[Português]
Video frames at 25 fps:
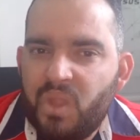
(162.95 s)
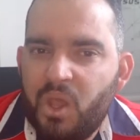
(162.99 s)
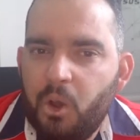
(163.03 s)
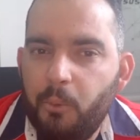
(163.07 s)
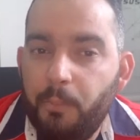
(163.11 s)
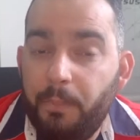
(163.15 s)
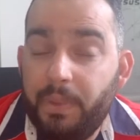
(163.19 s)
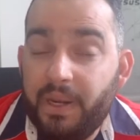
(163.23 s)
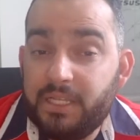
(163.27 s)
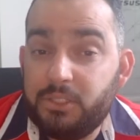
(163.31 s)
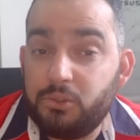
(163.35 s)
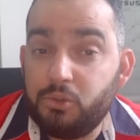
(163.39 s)

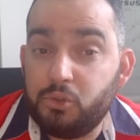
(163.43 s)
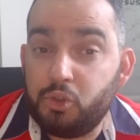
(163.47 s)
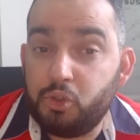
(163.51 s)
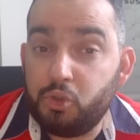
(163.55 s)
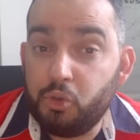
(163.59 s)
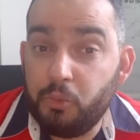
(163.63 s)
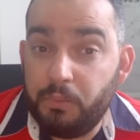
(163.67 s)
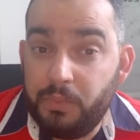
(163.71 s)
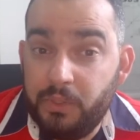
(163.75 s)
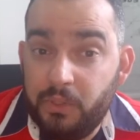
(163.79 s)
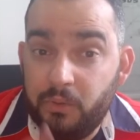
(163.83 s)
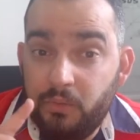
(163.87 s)
o preço
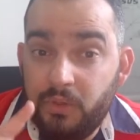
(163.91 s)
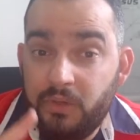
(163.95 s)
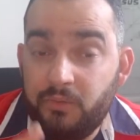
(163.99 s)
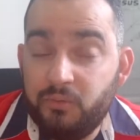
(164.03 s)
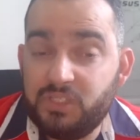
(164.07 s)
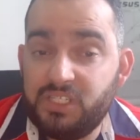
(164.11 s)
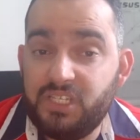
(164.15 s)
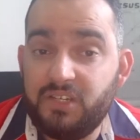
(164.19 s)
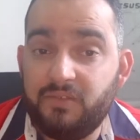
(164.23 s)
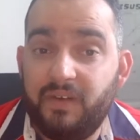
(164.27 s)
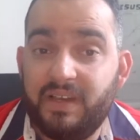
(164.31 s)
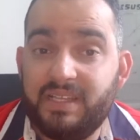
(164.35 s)
subiu e
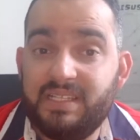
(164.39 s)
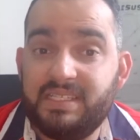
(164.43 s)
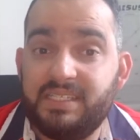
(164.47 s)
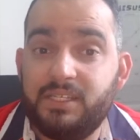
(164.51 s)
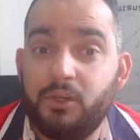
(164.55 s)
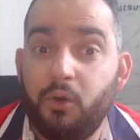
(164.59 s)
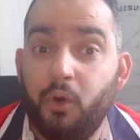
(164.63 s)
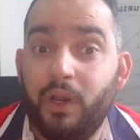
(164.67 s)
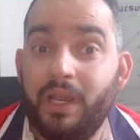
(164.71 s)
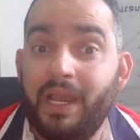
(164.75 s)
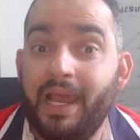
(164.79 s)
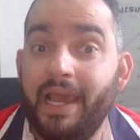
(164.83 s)
você vai
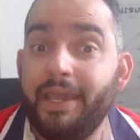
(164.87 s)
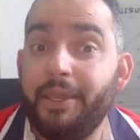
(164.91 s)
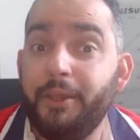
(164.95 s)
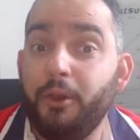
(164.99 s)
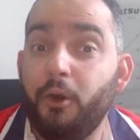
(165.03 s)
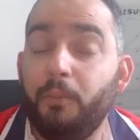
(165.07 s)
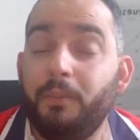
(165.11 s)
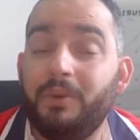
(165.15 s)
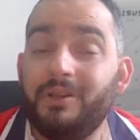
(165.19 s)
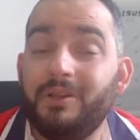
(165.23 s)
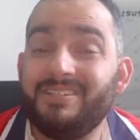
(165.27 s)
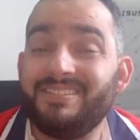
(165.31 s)
dizer, olha
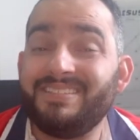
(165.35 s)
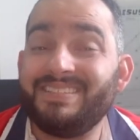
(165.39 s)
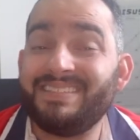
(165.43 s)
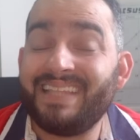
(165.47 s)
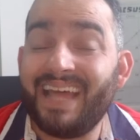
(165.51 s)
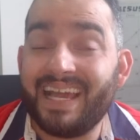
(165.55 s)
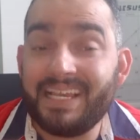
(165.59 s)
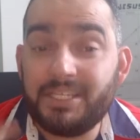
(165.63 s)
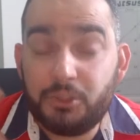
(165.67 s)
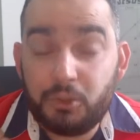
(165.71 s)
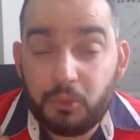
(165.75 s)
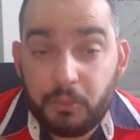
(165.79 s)
aí, o preço
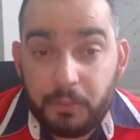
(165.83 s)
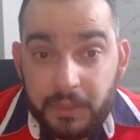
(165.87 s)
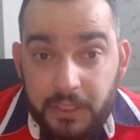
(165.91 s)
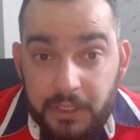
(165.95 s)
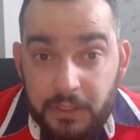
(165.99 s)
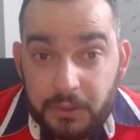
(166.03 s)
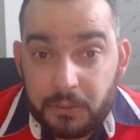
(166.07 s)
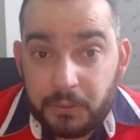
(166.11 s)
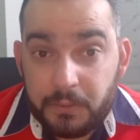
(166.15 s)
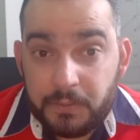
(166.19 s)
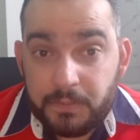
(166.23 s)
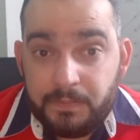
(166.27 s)
está
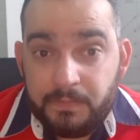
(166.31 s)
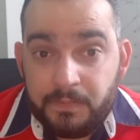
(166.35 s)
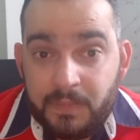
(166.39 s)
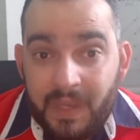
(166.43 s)
subindo,